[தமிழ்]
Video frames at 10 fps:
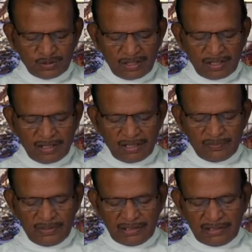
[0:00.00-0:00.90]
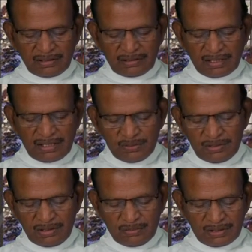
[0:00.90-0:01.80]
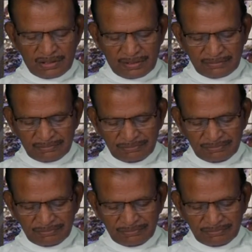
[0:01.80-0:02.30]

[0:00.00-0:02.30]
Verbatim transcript: சொன்னான்ல வெட்கி தலை குனிந்து விட்டான்